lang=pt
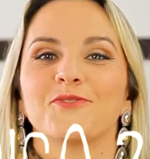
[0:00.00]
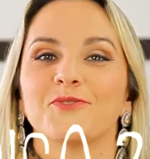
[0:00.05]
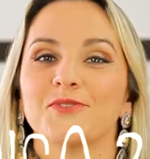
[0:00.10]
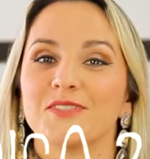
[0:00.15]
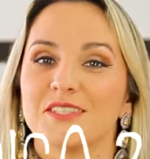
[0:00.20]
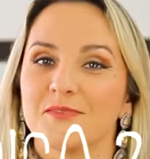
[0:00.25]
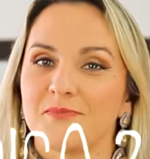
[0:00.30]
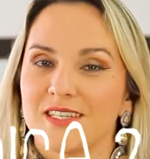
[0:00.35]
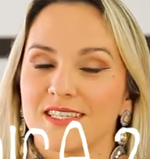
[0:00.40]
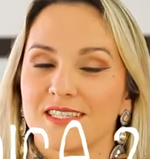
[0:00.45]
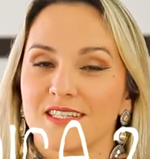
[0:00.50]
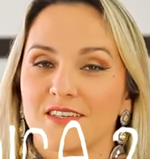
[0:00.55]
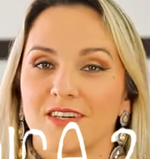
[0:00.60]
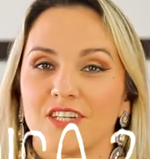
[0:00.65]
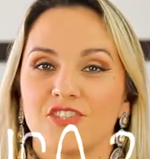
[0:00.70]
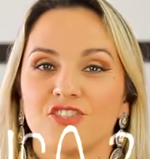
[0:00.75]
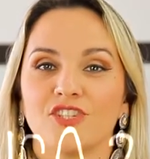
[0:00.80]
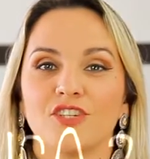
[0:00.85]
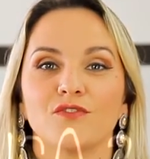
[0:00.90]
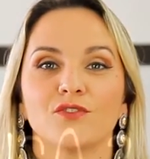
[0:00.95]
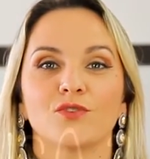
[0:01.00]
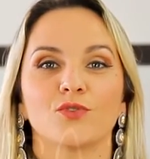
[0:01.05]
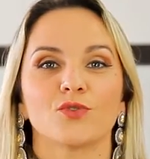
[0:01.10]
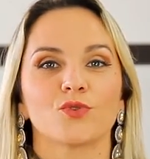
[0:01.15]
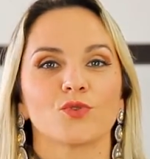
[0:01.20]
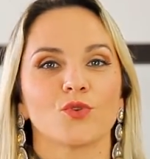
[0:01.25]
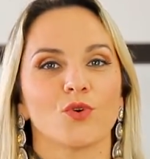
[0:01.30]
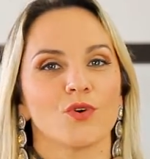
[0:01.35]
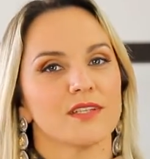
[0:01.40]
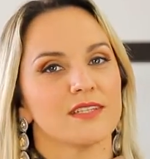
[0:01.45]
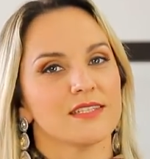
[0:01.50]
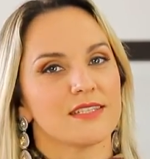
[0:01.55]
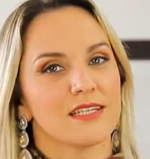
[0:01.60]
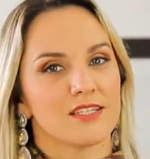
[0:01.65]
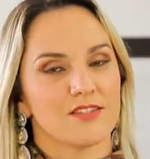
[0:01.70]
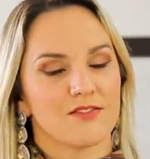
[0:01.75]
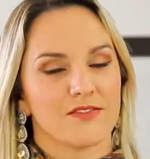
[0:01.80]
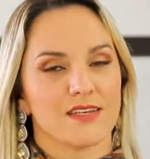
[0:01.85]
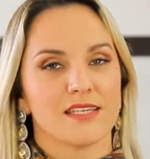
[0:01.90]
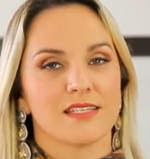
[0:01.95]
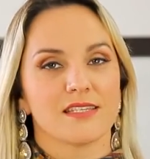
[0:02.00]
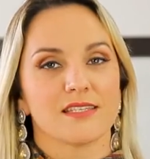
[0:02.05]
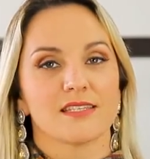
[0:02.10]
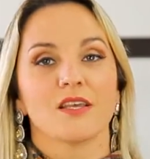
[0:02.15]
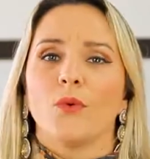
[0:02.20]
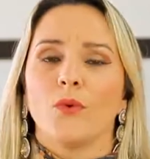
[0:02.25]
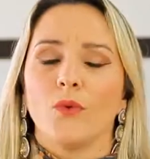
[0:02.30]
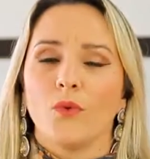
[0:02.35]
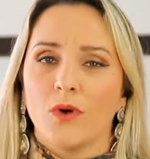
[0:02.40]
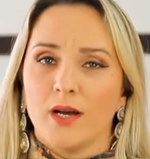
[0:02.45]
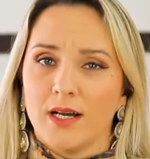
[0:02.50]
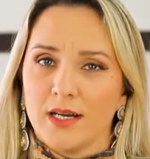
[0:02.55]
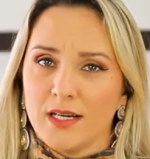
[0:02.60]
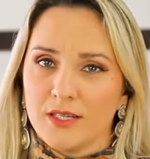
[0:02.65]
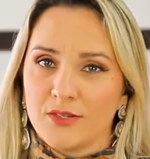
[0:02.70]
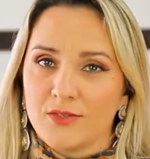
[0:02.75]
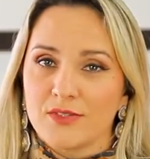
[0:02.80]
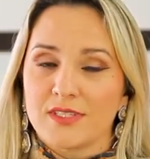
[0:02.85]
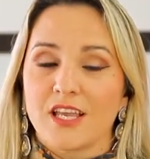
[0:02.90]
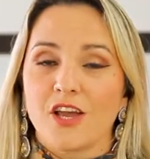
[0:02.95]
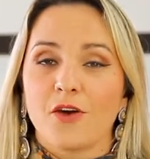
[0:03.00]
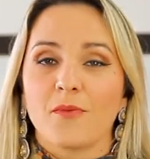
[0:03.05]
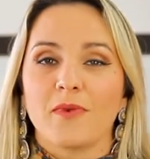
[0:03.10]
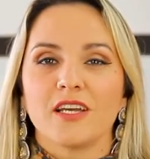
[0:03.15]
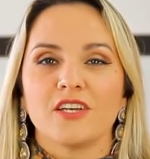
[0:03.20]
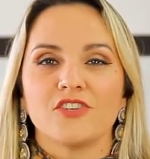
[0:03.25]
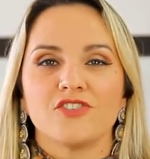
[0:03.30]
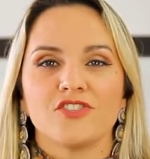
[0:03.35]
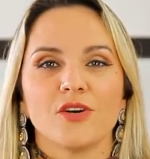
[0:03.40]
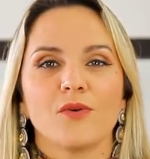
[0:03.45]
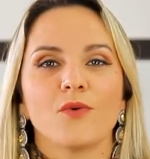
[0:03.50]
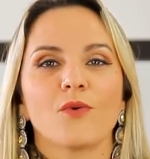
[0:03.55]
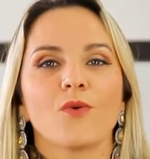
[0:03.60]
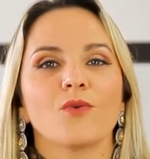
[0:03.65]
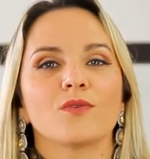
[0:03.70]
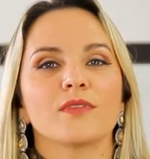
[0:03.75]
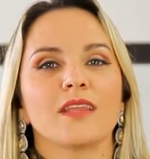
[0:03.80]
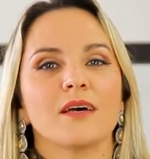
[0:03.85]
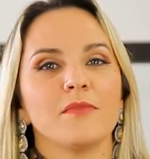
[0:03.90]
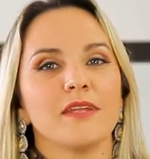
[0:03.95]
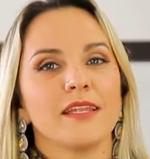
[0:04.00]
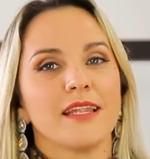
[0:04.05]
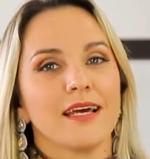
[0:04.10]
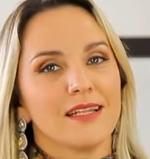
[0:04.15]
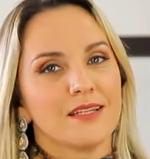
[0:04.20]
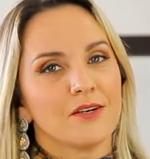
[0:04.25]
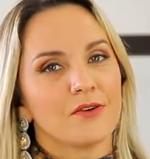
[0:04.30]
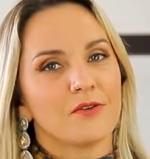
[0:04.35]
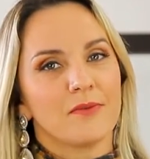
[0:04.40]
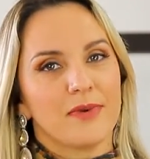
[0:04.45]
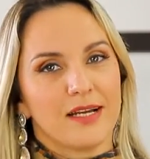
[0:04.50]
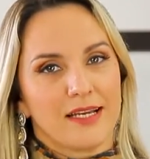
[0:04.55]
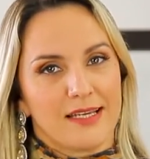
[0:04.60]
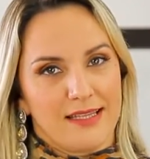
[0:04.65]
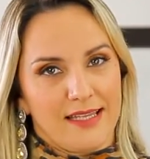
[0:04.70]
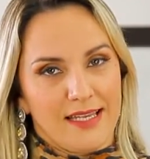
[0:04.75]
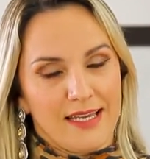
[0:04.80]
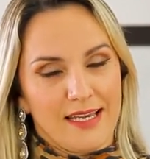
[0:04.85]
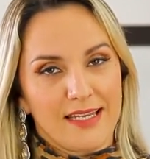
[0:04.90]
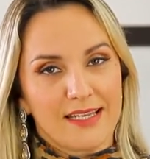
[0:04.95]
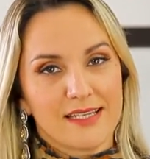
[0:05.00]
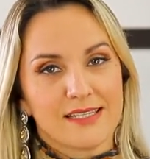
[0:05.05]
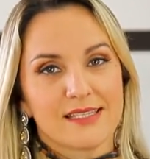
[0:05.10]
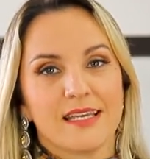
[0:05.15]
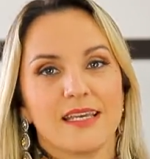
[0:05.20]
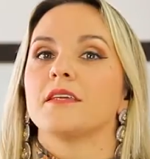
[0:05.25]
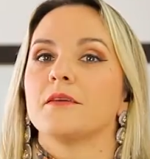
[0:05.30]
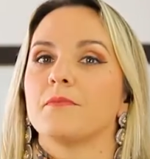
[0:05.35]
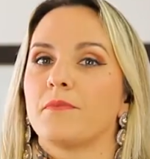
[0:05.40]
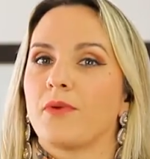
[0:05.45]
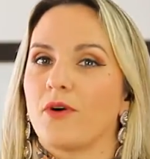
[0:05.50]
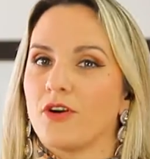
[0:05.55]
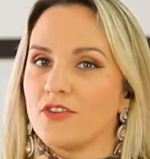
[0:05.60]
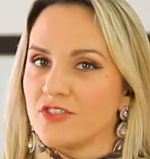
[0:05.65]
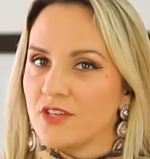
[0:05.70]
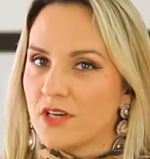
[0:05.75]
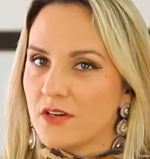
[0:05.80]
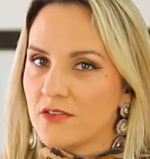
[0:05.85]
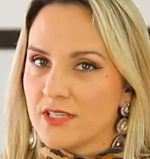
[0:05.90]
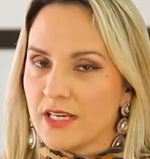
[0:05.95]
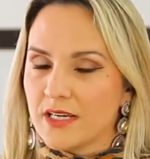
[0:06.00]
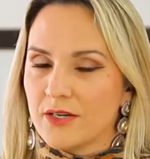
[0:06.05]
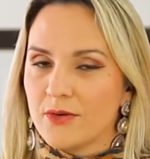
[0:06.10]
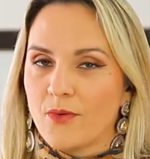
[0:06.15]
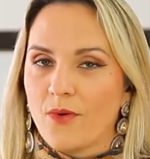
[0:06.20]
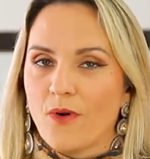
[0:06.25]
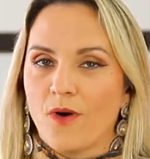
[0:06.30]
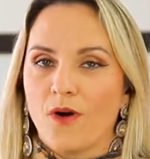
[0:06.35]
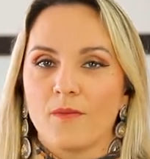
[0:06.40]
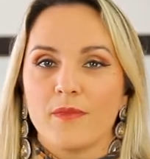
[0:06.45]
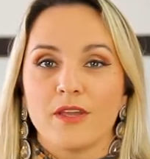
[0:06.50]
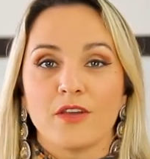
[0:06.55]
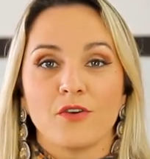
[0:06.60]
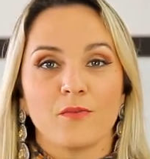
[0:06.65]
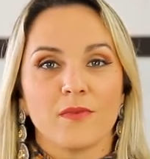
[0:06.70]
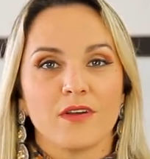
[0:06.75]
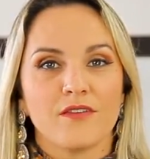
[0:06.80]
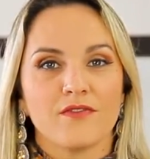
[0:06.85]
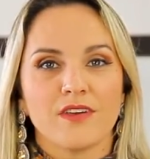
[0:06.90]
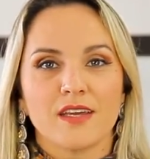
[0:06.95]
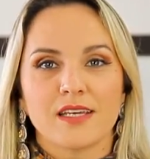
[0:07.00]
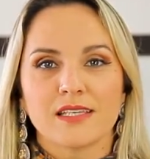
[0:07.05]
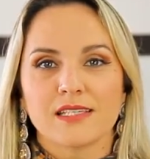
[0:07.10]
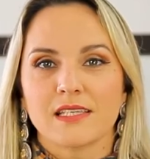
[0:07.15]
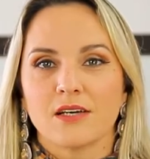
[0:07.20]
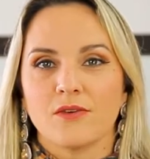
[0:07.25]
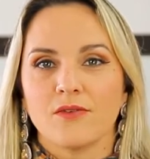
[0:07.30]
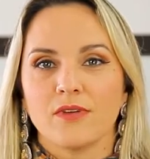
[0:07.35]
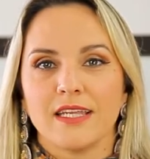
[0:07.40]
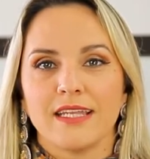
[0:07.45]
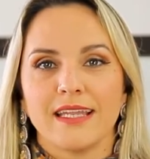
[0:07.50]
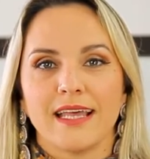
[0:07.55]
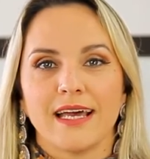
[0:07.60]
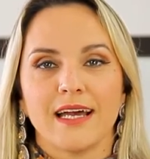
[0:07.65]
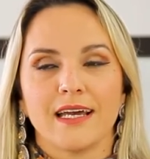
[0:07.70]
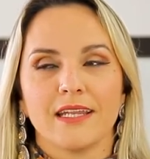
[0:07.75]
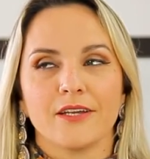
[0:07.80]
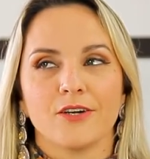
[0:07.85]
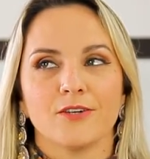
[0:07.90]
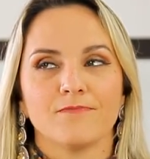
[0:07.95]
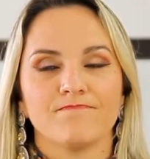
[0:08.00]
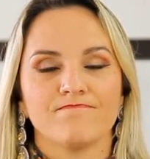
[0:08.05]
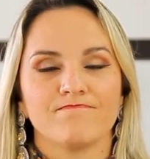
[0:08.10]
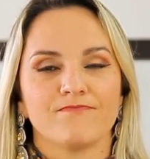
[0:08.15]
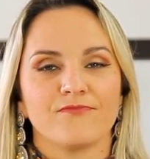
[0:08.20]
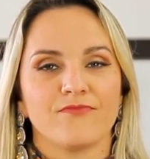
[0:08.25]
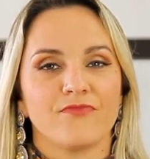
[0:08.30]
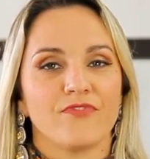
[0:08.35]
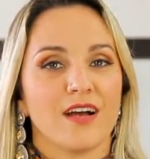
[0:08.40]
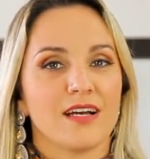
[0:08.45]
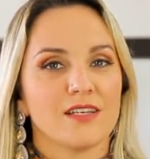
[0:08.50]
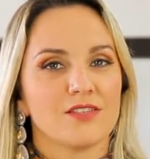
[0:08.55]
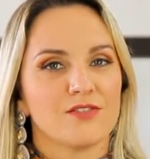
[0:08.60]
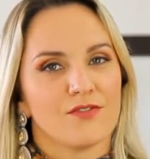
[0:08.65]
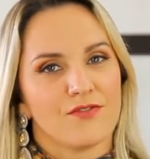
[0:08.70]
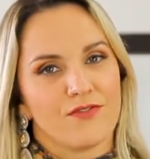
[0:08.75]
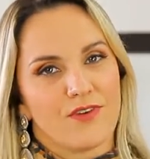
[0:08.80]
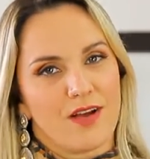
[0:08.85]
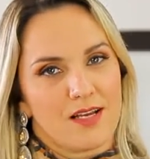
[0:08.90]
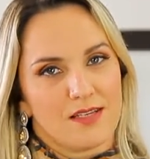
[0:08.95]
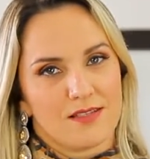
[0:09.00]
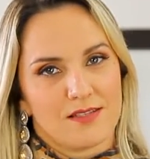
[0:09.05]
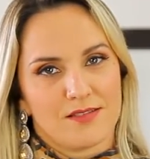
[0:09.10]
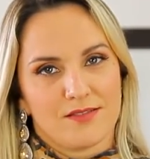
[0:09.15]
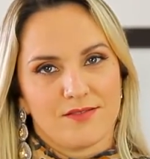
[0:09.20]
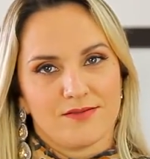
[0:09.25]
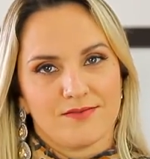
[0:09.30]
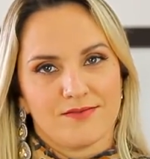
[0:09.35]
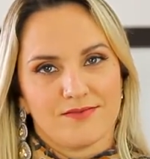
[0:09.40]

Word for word: Use preservativo todas as vezes. O ânus é uma região contaminada com bactérias que pode causar no homem uma infecção urinária ó, fácil, fácil.